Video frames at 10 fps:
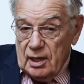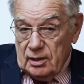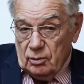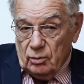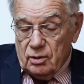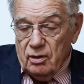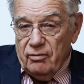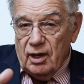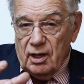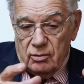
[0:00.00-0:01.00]
Et donc,
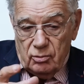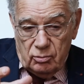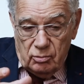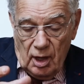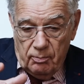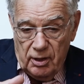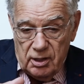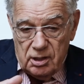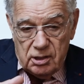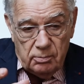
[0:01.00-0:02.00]
voilà un
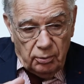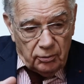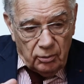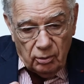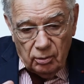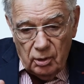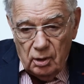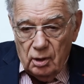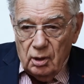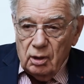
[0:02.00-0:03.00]
pays qui, pendant
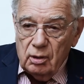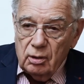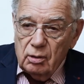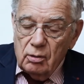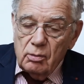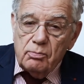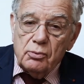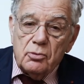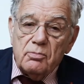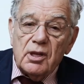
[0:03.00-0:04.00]
euh,
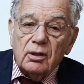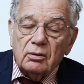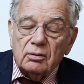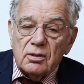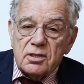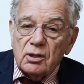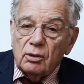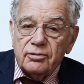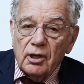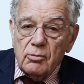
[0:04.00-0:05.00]
plus de mille ans, s'est
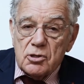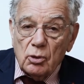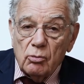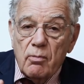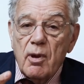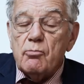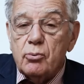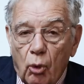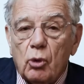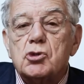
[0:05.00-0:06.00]
refermé sur lui-même
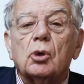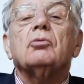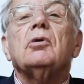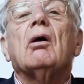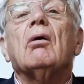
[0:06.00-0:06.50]
pour aujourd'hui.